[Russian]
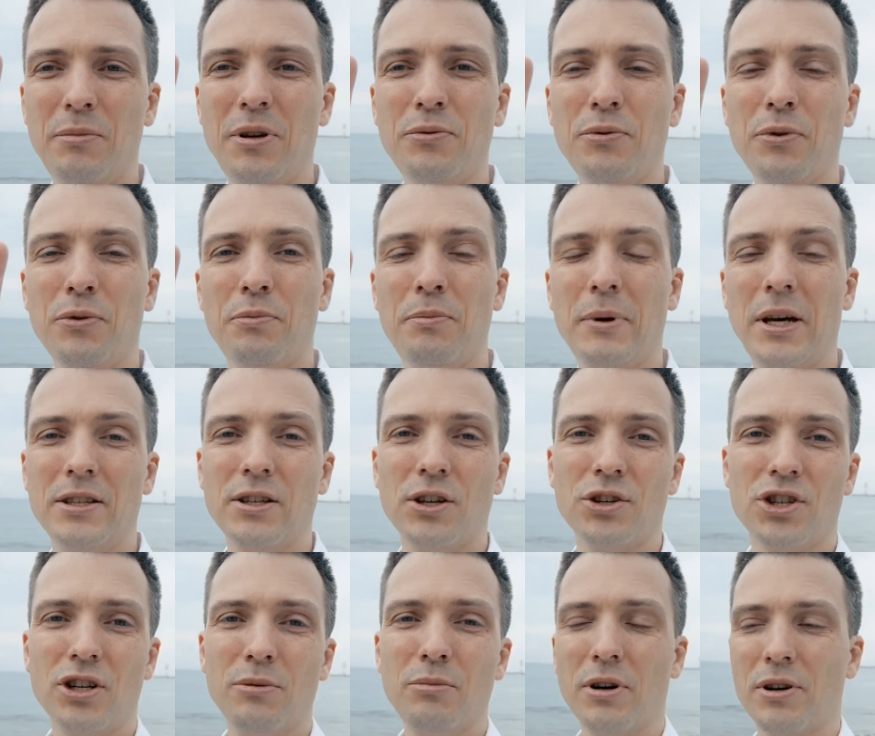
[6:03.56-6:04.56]
мифов, 5
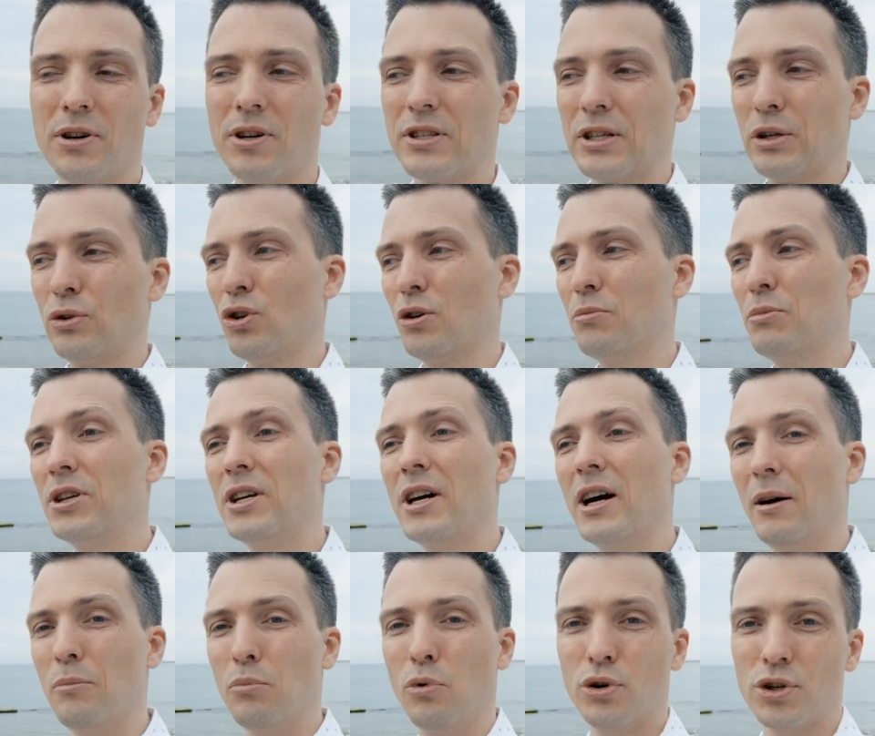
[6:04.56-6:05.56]
ошибок, с которыми
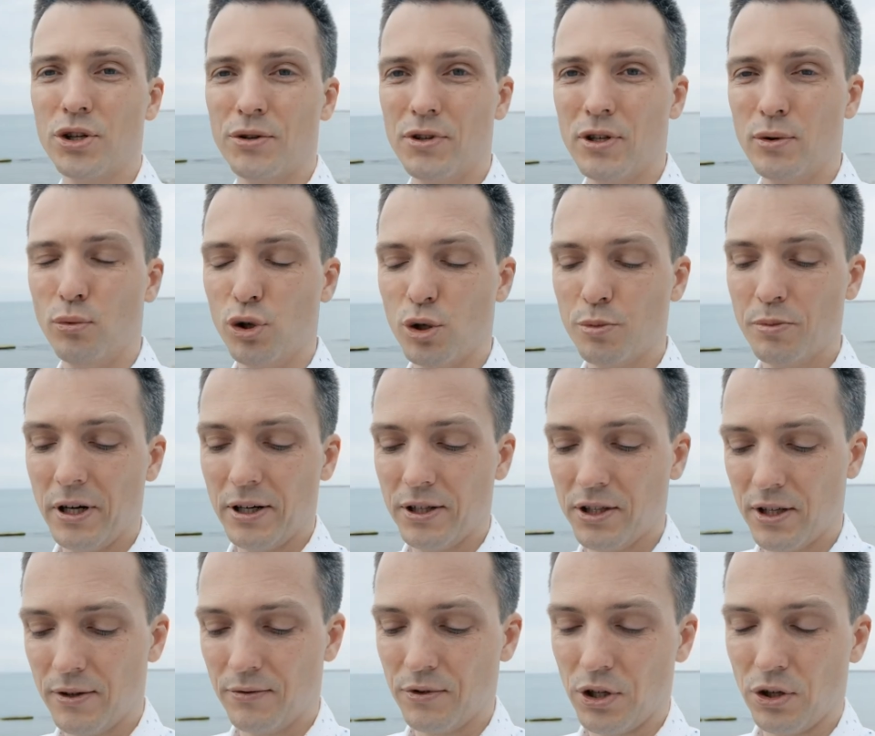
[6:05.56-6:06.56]
я больше всего из
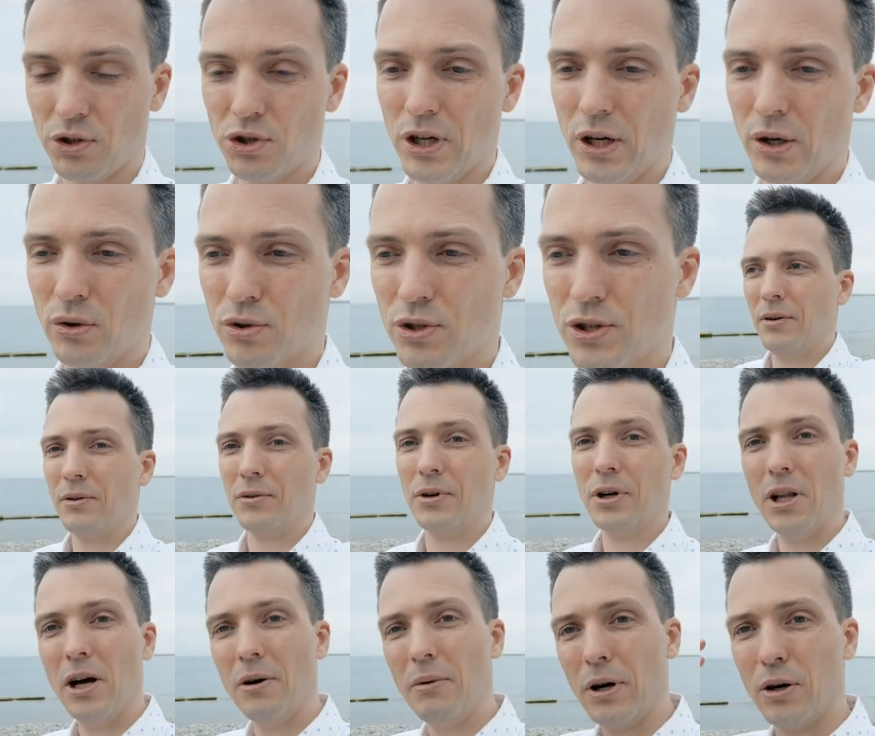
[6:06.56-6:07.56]
практики встречаюсь в
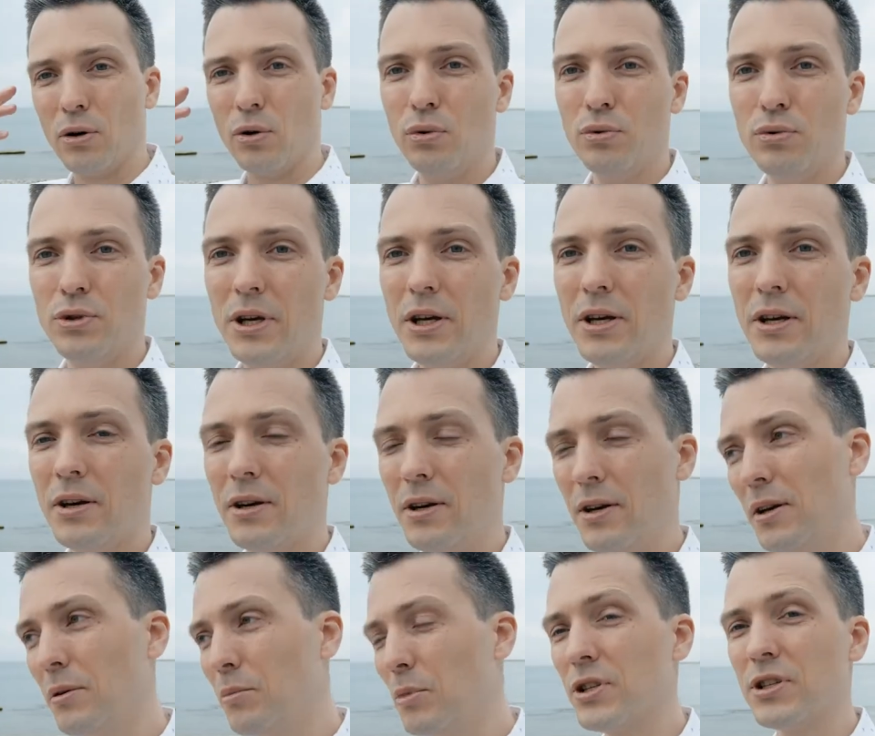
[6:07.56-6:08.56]
головах у людей,
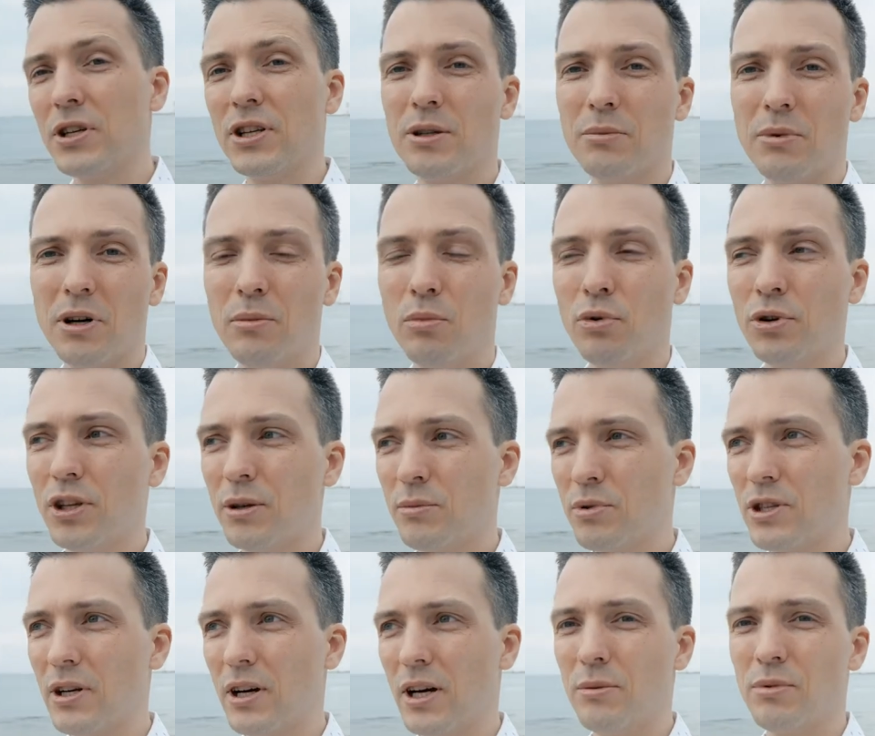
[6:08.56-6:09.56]
и мы с этим работаем,
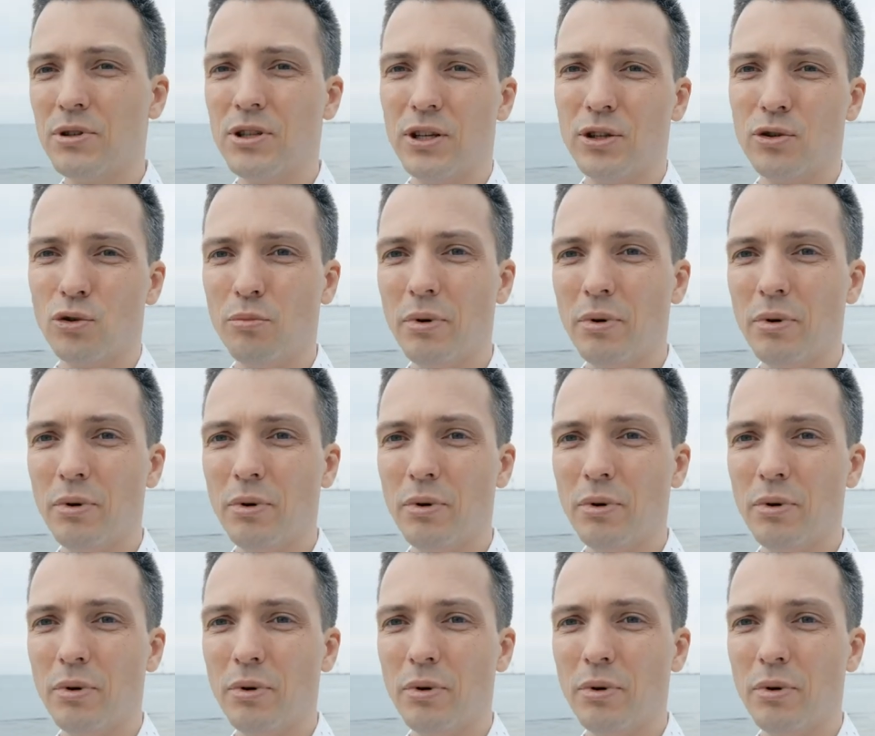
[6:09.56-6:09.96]
стараемся это